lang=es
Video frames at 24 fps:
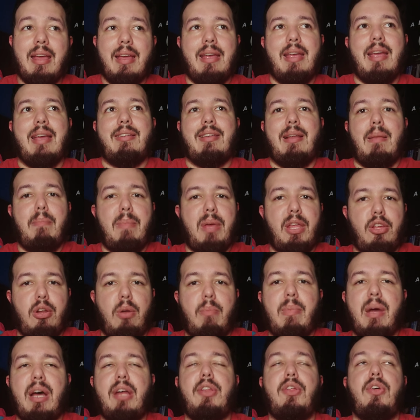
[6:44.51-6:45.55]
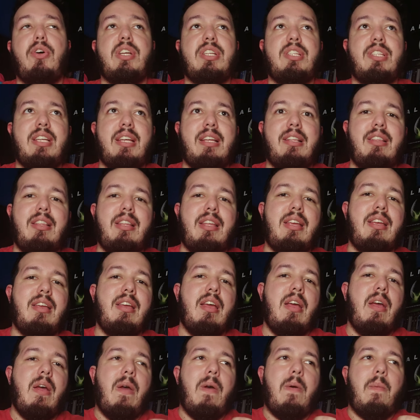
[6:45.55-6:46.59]
Y es el medio hermano de Sidney,
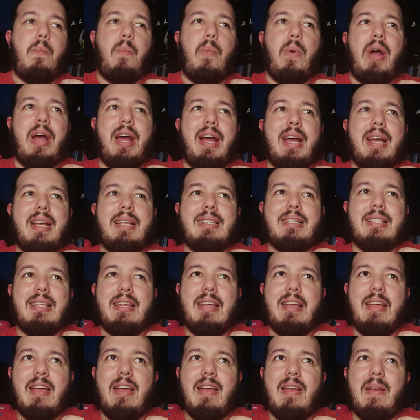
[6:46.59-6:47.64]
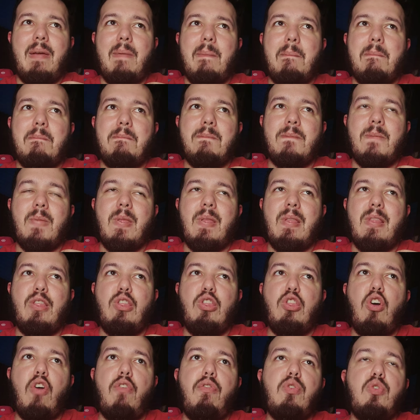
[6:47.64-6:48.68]
pues
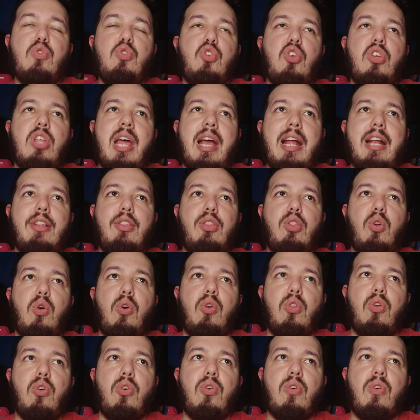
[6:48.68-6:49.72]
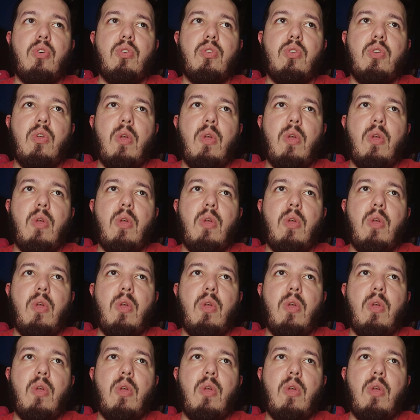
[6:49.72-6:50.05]
no funciona del todo